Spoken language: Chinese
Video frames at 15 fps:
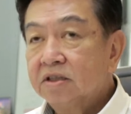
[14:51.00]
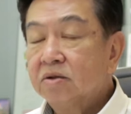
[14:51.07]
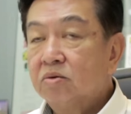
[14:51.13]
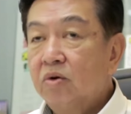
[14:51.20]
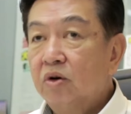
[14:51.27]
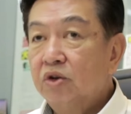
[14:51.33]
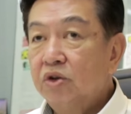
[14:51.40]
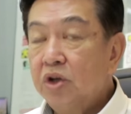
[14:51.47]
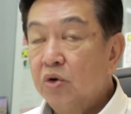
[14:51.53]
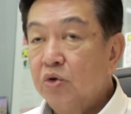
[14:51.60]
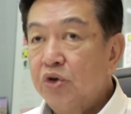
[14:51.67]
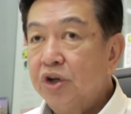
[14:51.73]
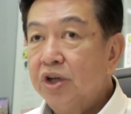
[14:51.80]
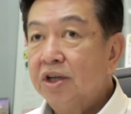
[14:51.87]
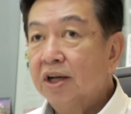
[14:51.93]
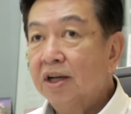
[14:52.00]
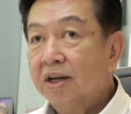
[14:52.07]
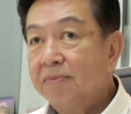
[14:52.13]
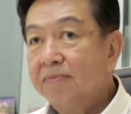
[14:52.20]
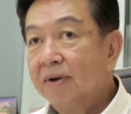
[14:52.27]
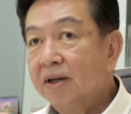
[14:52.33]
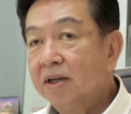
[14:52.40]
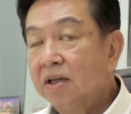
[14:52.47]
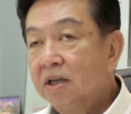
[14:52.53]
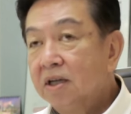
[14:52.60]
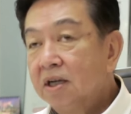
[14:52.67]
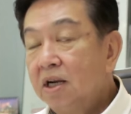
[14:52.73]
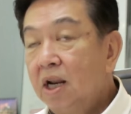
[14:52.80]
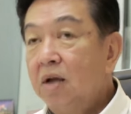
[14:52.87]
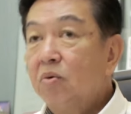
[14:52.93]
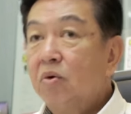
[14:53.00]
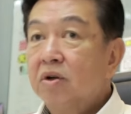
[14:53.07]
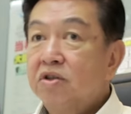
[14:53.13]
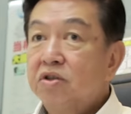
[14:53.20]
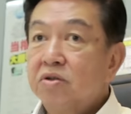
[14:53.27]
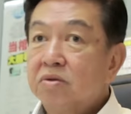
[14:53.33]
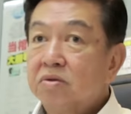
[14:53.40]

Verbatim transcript: 就是我要晕了，明白？然后我就